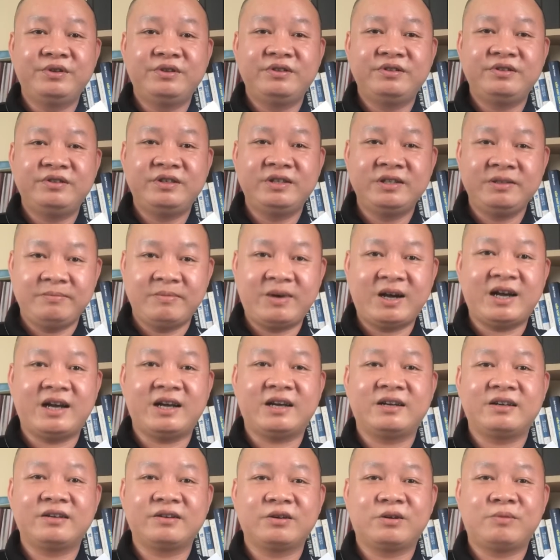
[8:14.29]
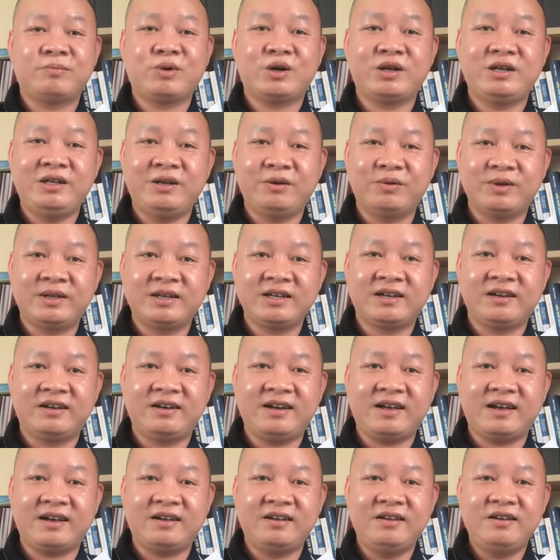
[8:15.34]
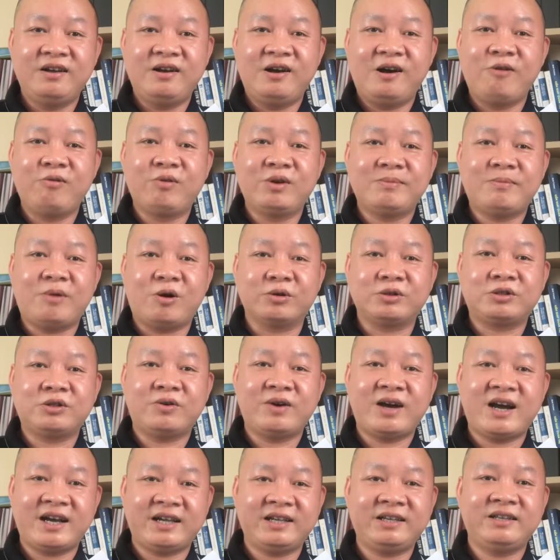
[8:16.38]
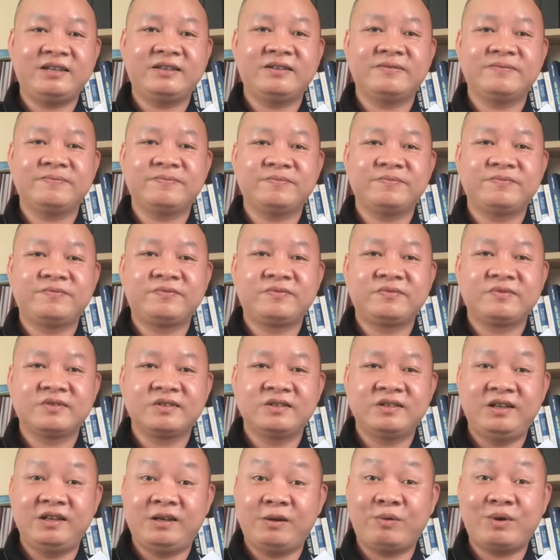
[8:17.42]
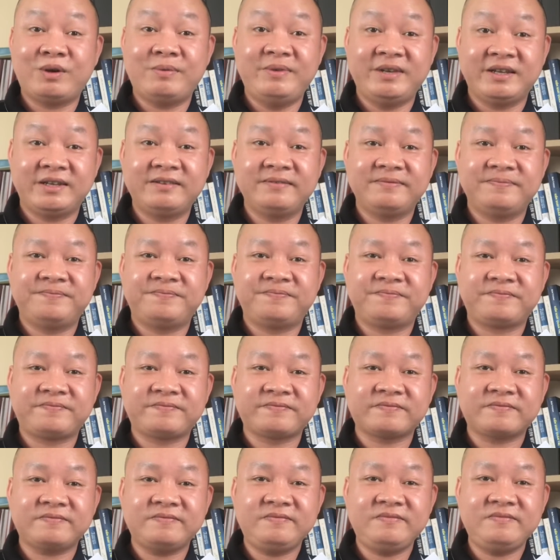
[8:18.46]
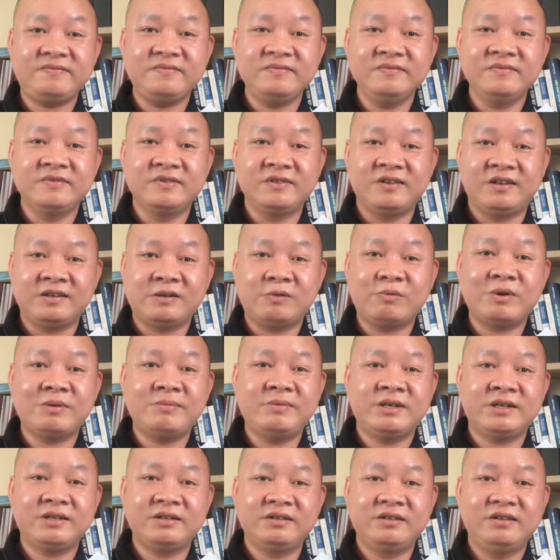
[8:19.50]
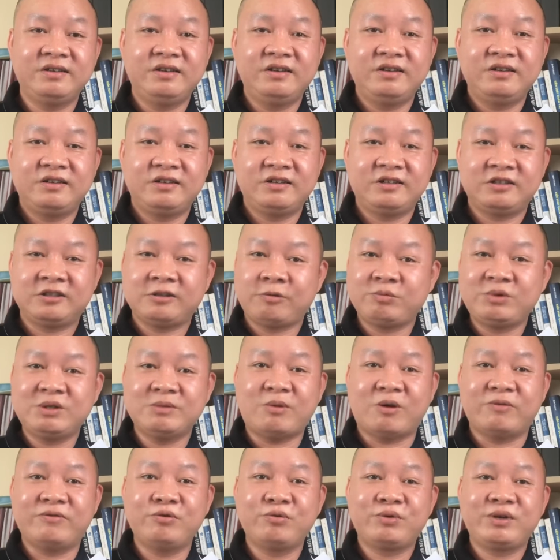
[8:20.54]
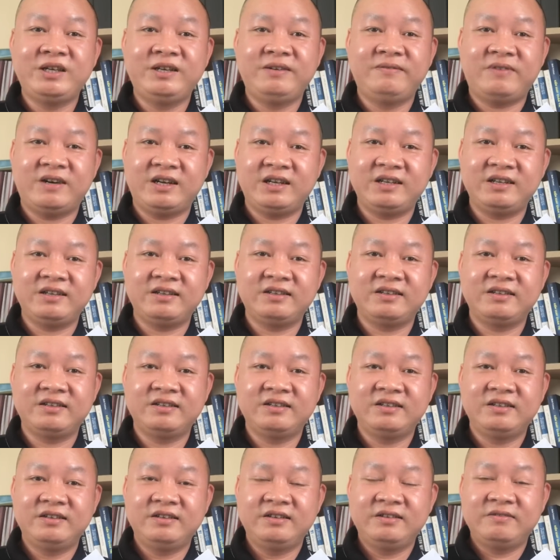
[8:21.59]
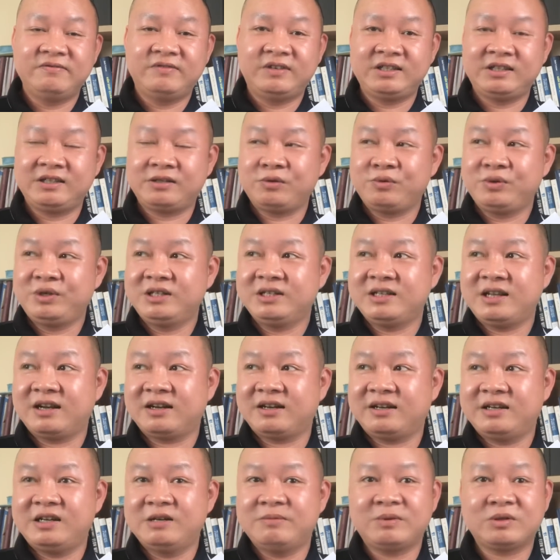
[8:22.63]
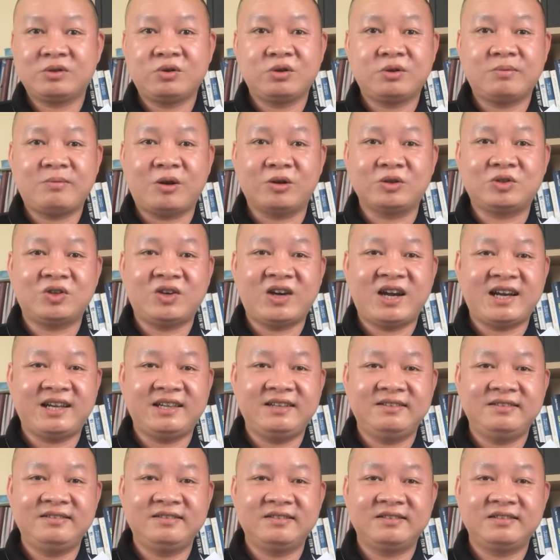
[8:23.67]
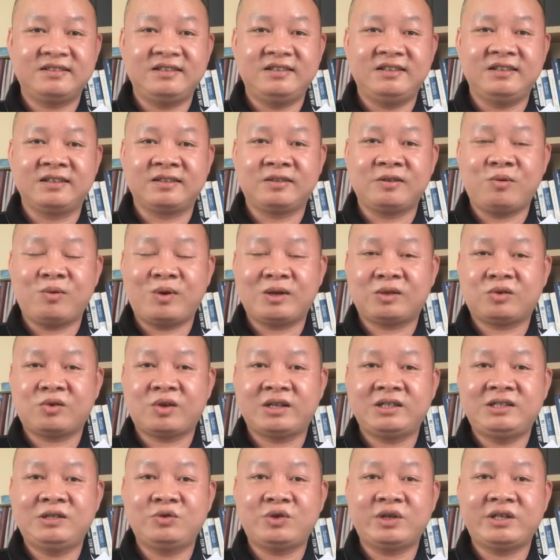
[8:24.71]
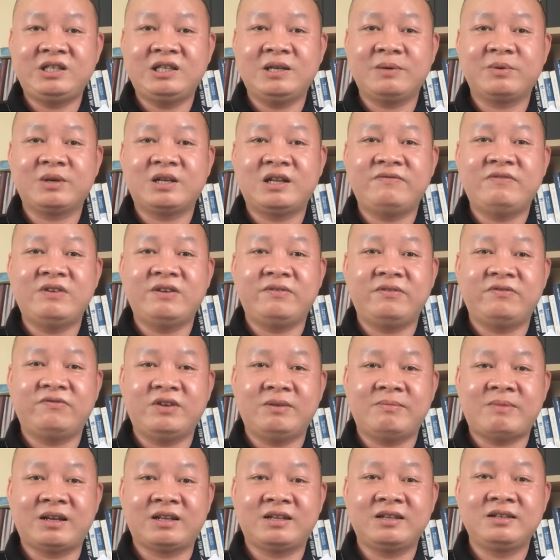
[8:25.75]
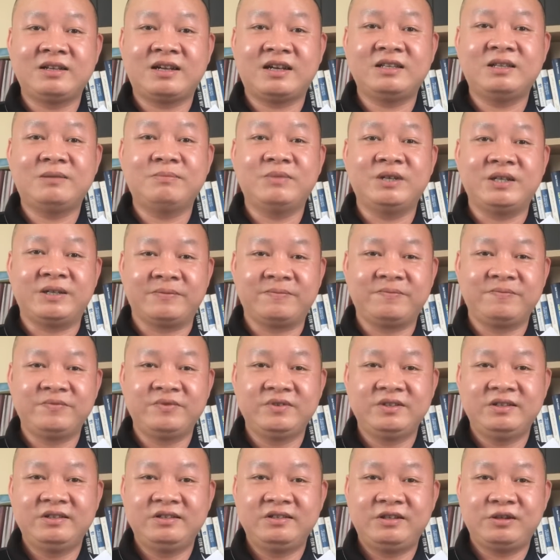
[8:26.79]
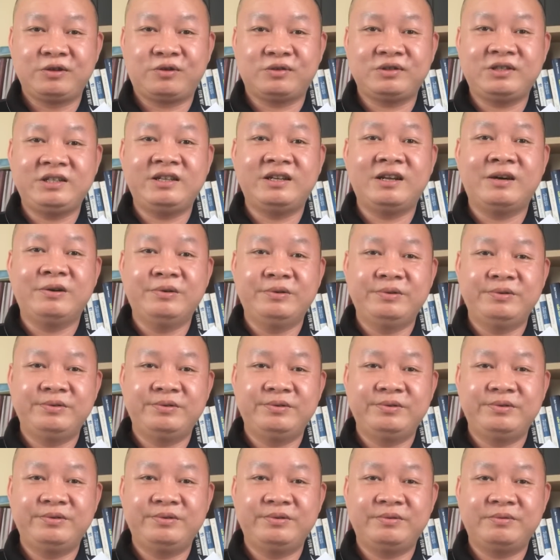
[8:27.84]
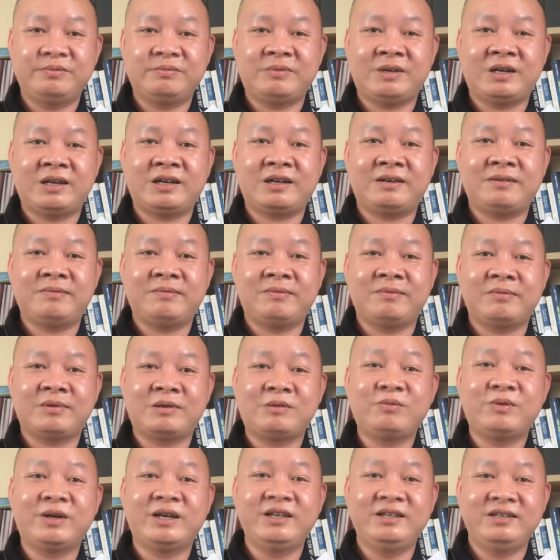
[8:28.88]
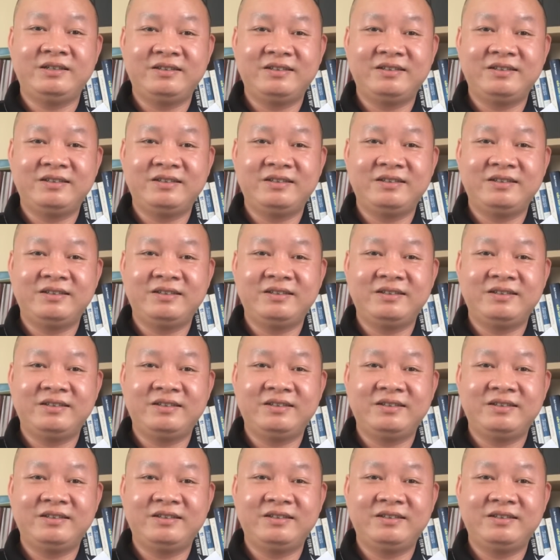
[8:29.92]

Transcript: nhưng mà có một cái điều lân cấn là ông ấy bỏ cho ai thì không ai biết ờ, không ai biết nên nó giống như bỏ phiếu kín vậy vậy thì tôi nghĩ rằng là nếu mà tôi có bỏ cho ai á thì tôi hoàn toàn chịu trách nhiệm cái đấy về về bản thân cá nhân mình thì có gì đâu mà không ấy